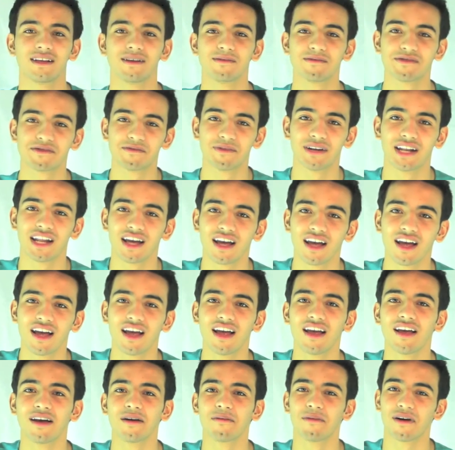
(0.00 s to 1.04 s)
بسم الله
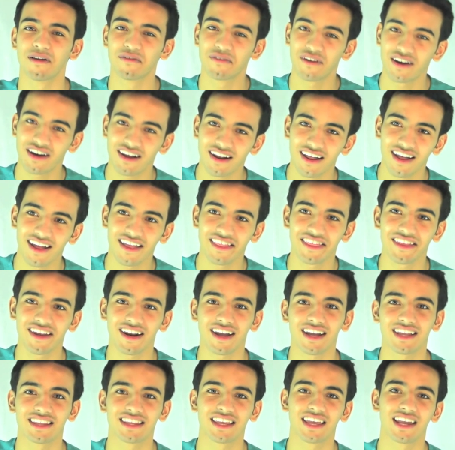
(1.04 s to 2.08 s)
فالفقرة هذه
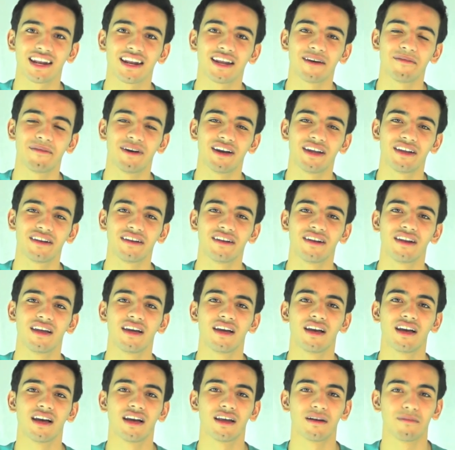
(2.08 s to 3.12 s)
راح أتكلم عن
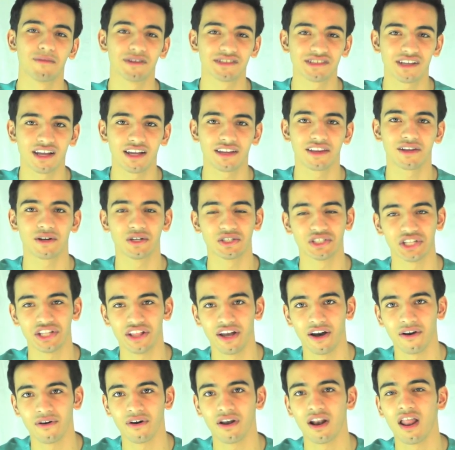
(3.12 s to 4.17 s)
المصادر
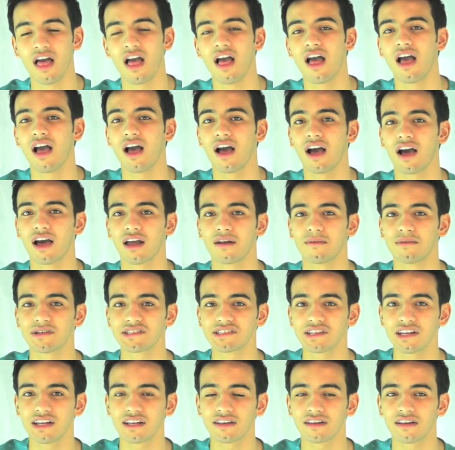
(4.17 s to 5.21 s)
والجداول
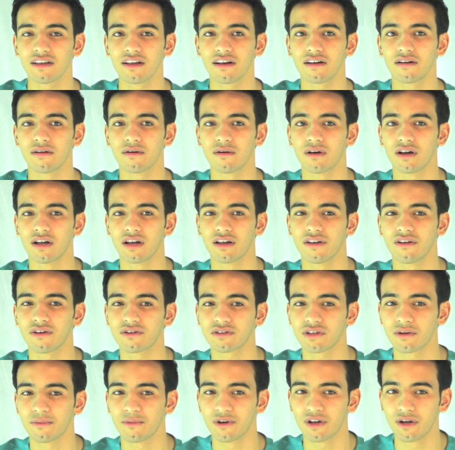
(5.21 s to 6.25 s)
المصادر آه،
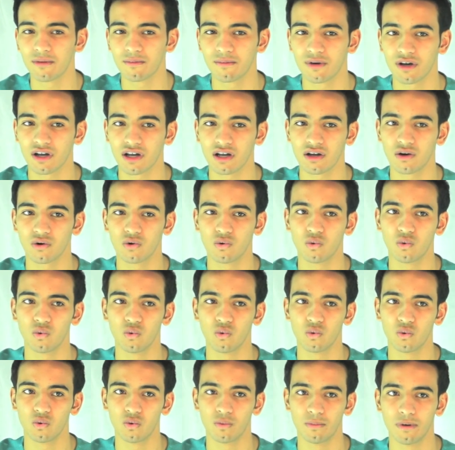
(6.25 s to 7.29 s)
نقطة مهمة
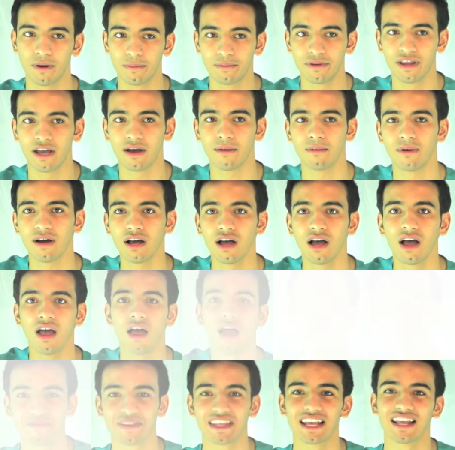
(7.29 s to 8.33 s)
وببدأ بها
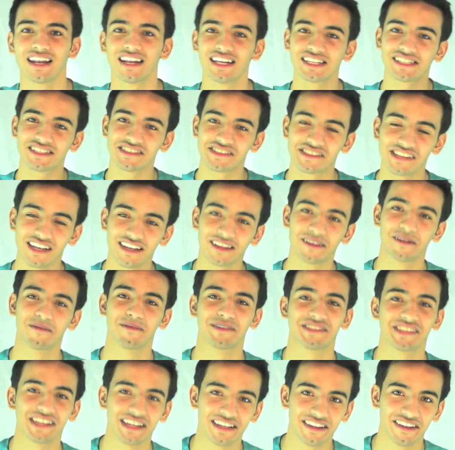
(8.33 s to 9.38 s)
ليش نستخدم
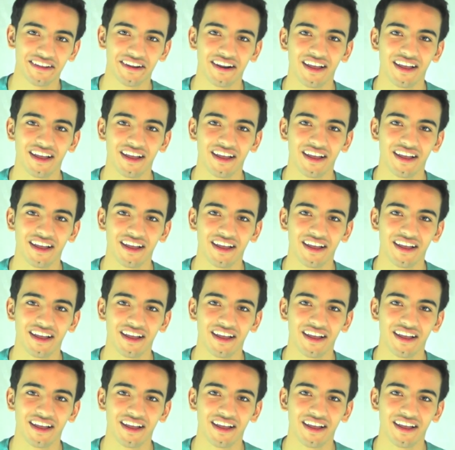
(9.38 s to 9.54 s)
المصادر